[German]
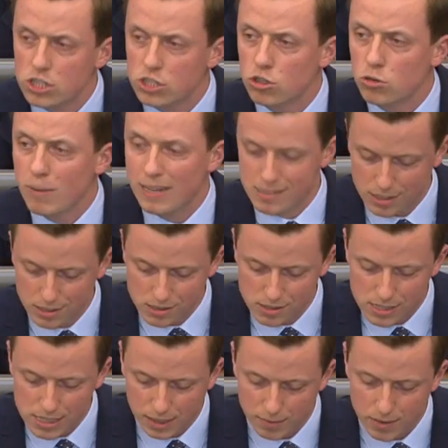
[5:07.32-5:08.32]
ich noch mal
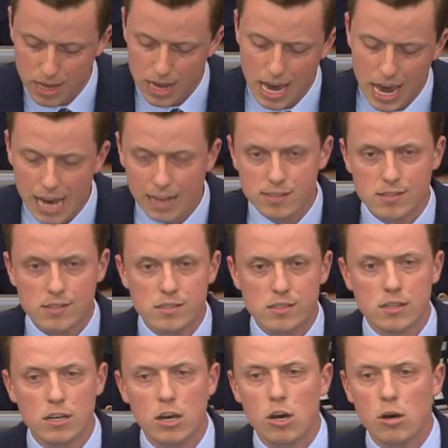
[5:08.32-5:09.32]
skizzieren.
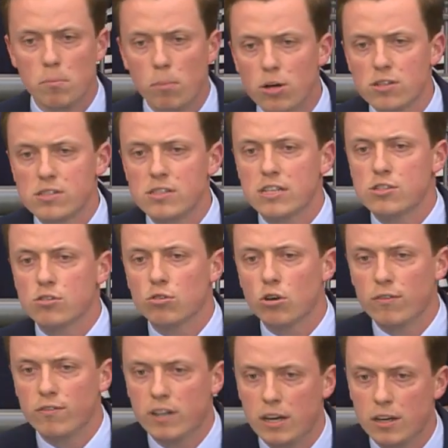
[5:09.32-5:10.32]
Erstens,
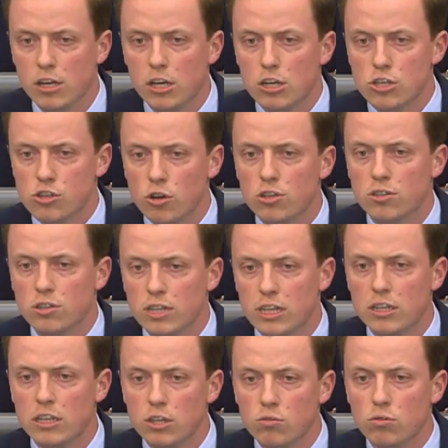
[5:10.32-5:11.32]
Bosnien-Herzegowina sollte
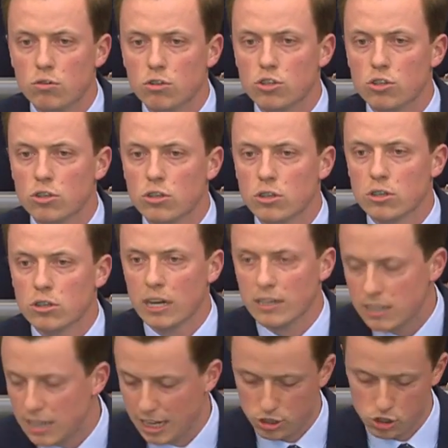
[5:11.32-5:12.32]
den
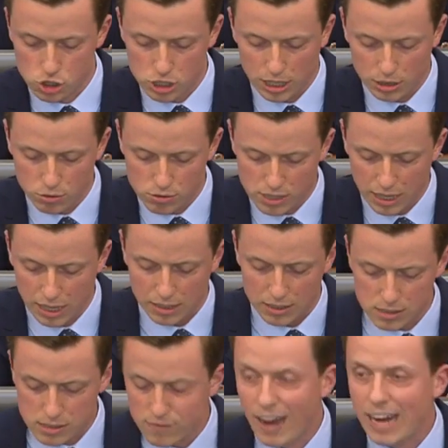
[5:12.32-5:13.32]
EU-Kandidatenstatus
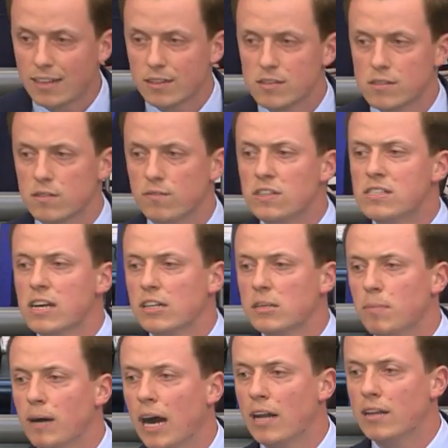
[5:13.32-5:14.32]
erhalten. Zweitens,
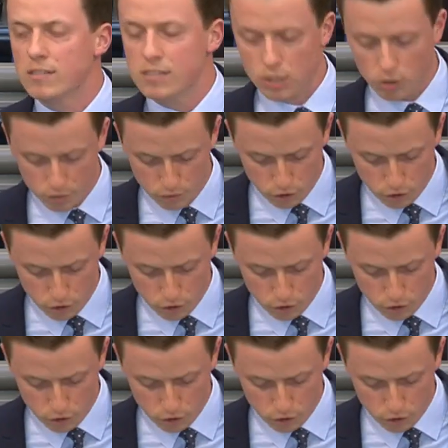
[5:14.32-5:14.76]
Visaliberalisierung